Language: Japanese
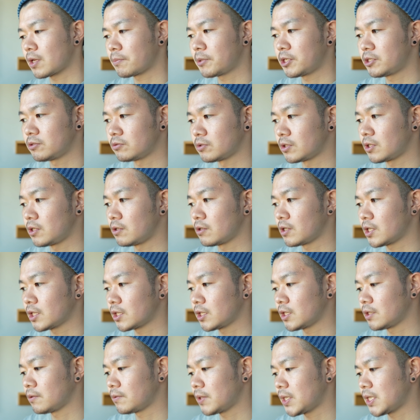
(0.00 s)
食べるっていう
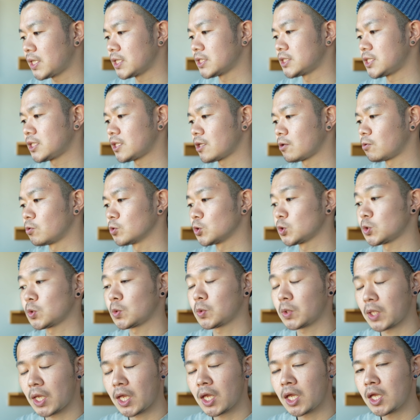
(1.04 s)
方は絶対
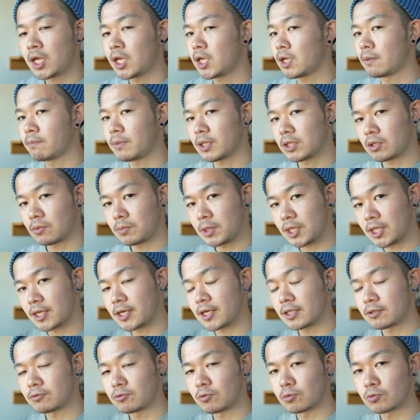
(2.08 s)
コストコでまとめて
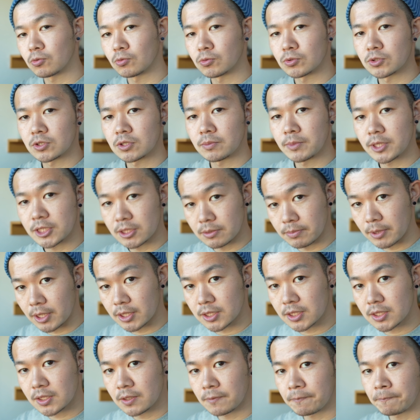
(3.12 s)
買うことをおすすめし
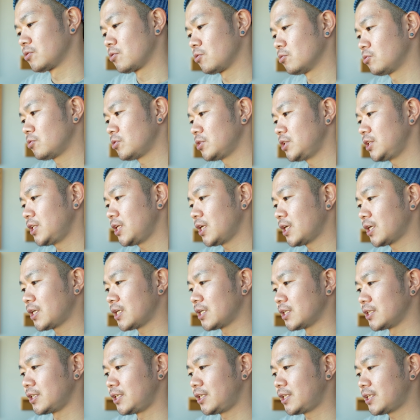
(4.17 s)
ますこの2年
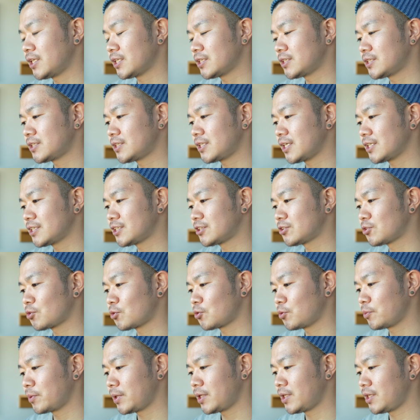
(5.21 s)
間ひたすら
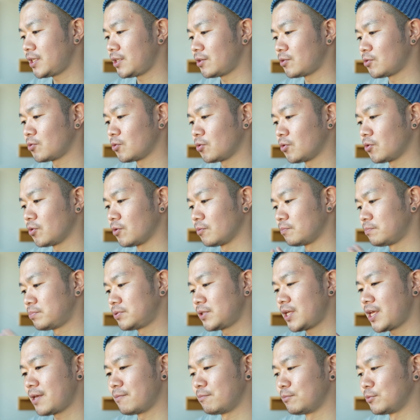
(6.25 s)
ストロベリーと
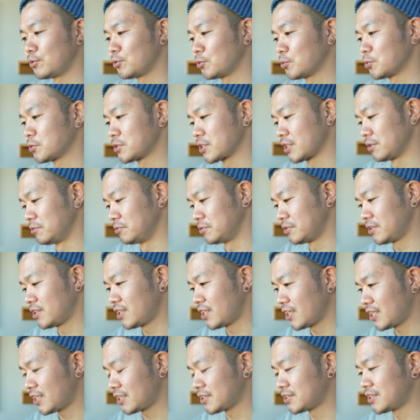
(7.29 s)
プレーン無糖しか売っ
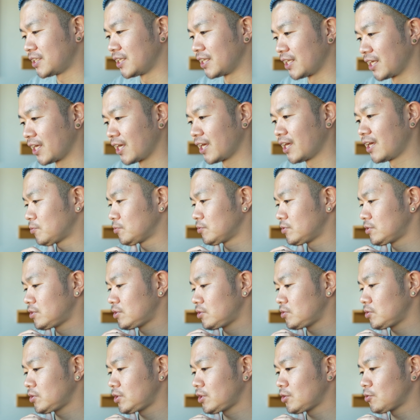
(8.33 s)
てなくてね本
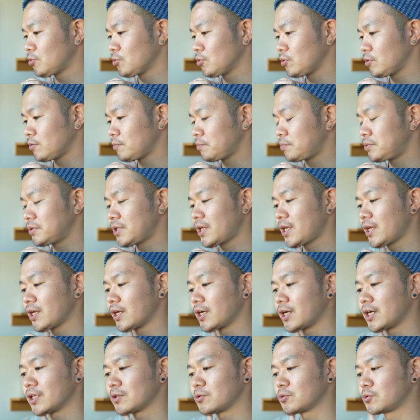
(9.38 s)
当にこの
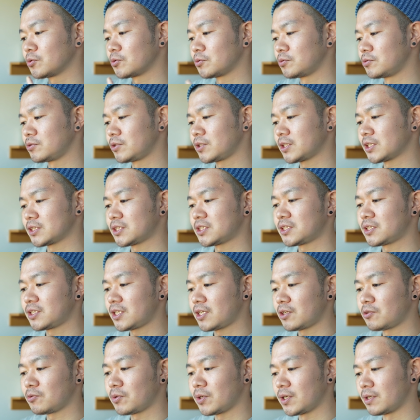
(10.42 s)
プレーン加糖の復活っ
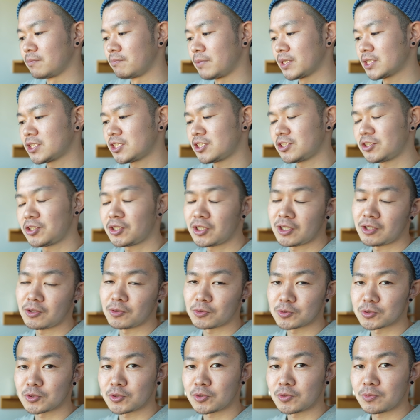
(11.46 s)
ていうのは待ち
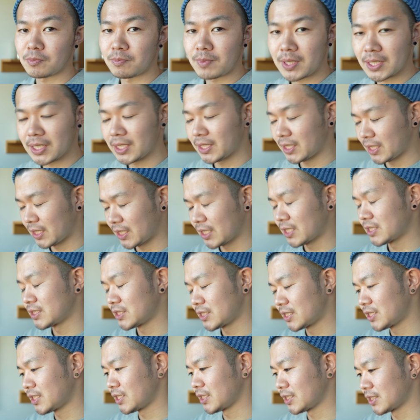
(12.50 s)
望まれてたん
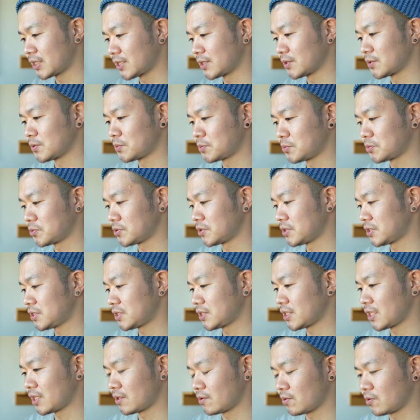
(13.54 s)
じゃないかなと思うんで
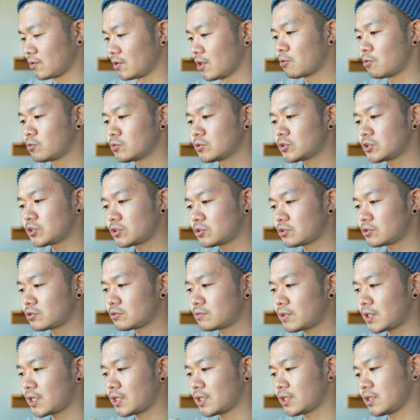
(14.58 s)
すけど今週
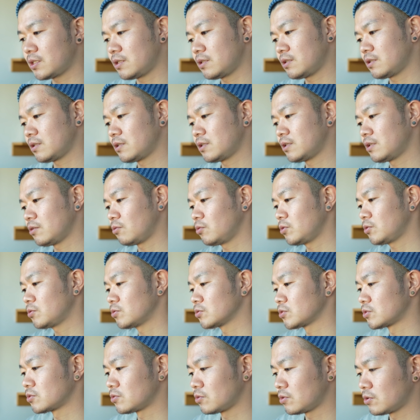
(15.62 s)
は
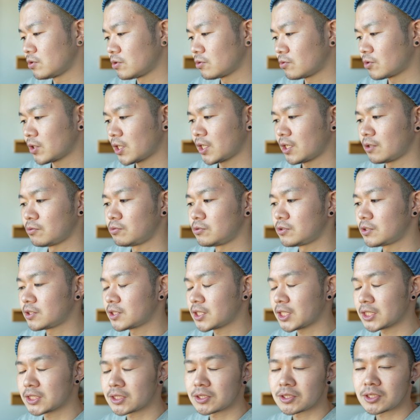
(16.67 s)
オイコスのこれ復
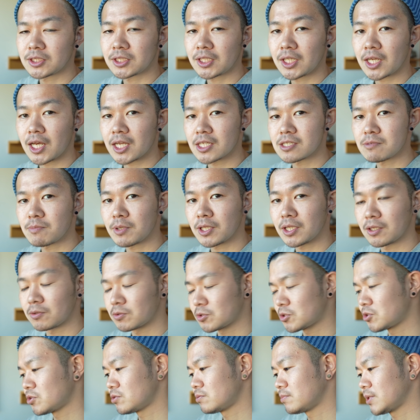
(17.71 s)
活して初めて
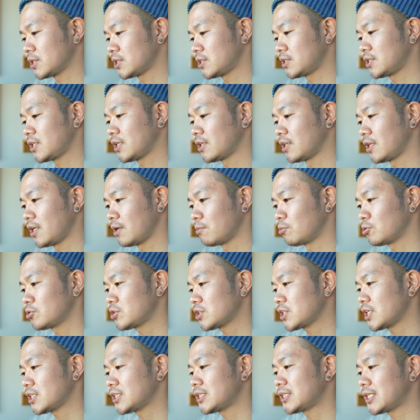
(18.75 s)
の週末なんでも
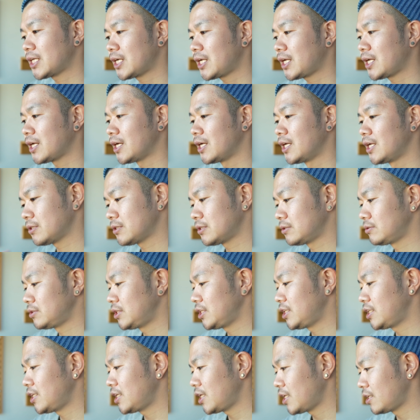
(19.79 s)
しかしたら売
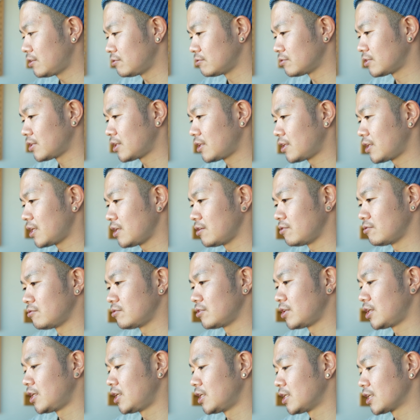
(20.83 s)
り切れるってい
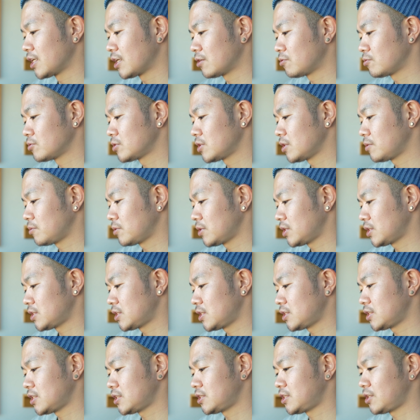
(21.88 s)
う可能性もね
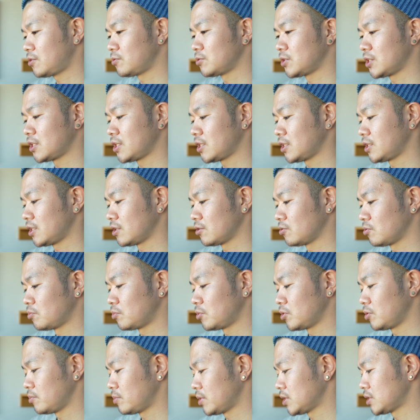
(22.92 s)
全然ゼロじゃないなと
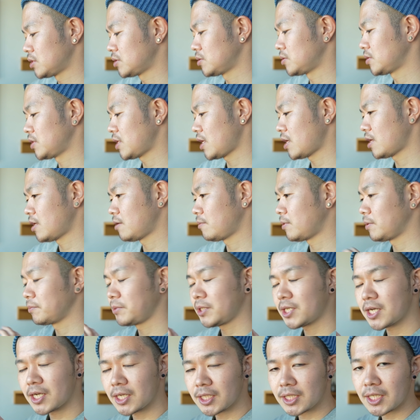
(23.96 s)
思いますので、まあ、
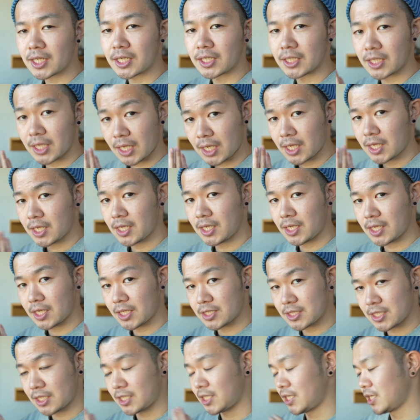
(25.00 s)
見かけたらね、
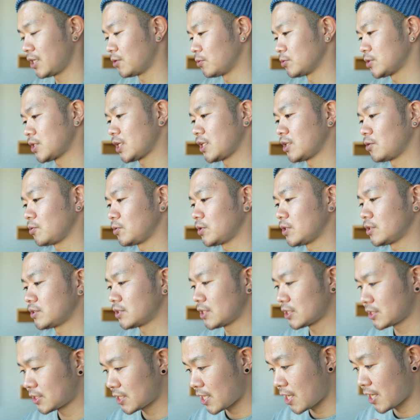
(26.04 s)
えー、ぜひ押さえておいてく
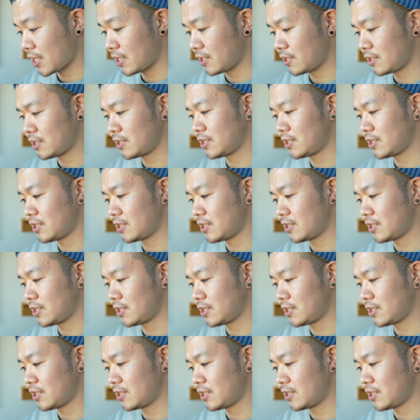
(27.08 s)
ださい